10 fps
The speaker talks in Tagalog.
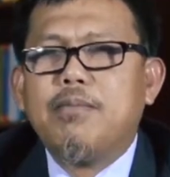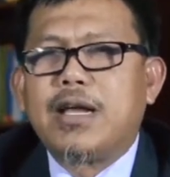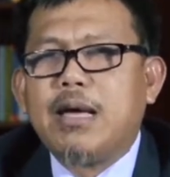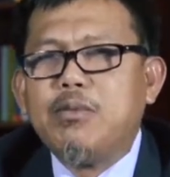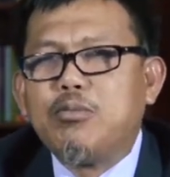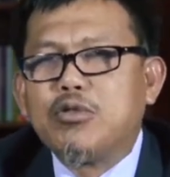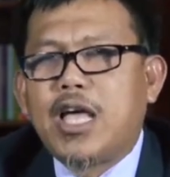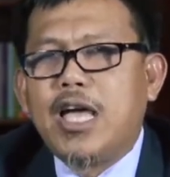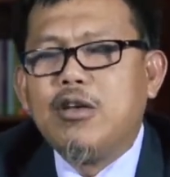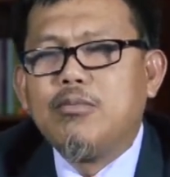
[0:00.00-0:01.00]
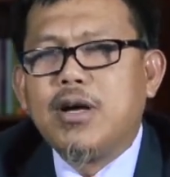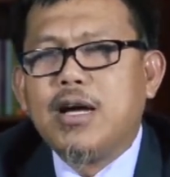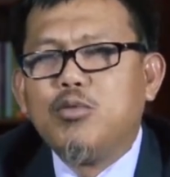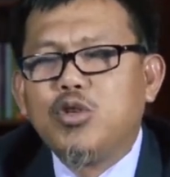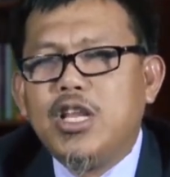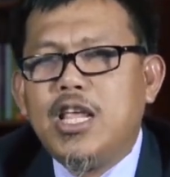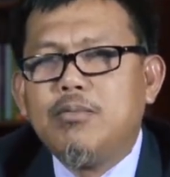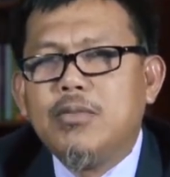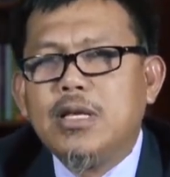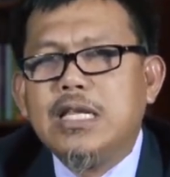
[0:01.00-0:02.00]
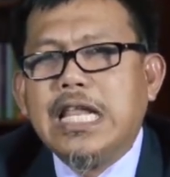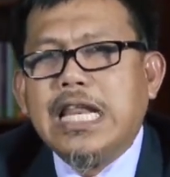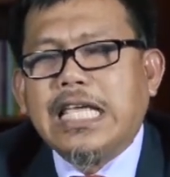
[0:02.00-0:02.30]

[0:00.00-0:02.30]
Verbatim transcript: Marami po tayong mga Muslim na